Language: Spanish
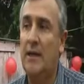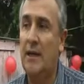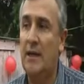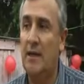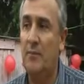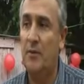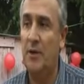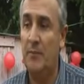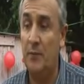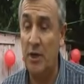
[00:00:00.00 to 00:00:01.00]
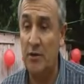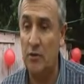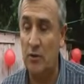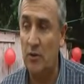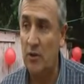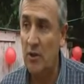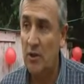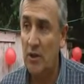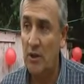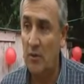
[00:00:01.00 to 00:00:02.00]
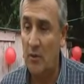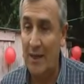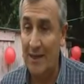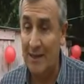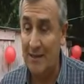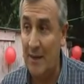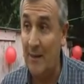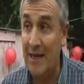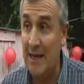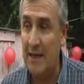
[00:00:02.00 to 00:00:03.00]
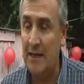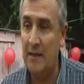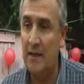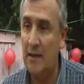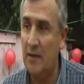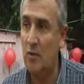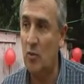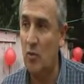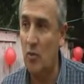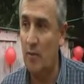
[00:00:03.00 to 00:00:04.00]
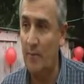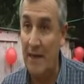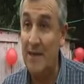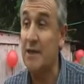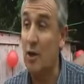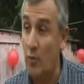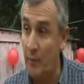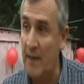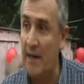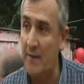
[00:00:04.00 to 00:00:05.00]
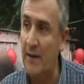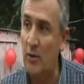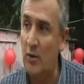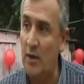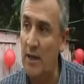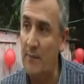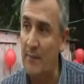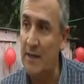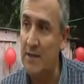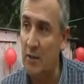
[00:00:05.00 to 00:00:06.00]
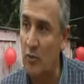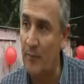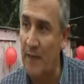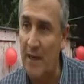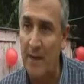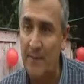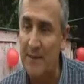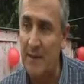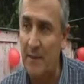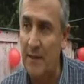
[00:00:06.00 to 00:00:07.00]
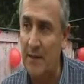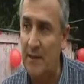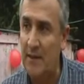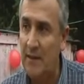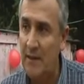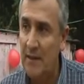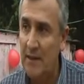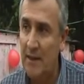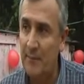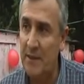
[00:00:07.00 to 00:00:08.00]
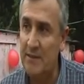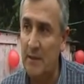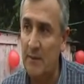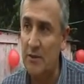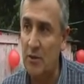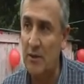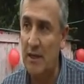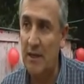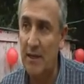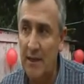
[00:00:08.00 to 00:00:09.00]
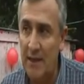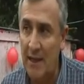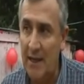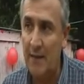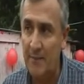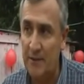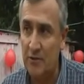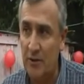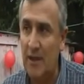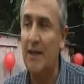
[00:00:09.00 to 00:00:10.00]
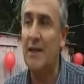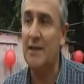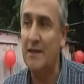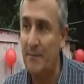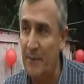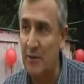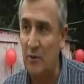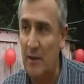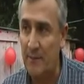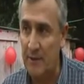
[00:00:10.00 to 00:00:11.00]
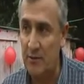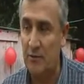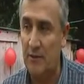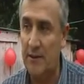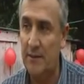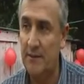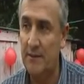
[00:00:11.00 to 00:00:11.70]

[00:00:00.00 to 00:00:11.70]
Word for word: que hay que imponer, por eso eh, hay que trabajar en, Jujuy para recuperar valores y para recuperar especialmente la preservación de la dignidad de las personas y el respeto de las personas.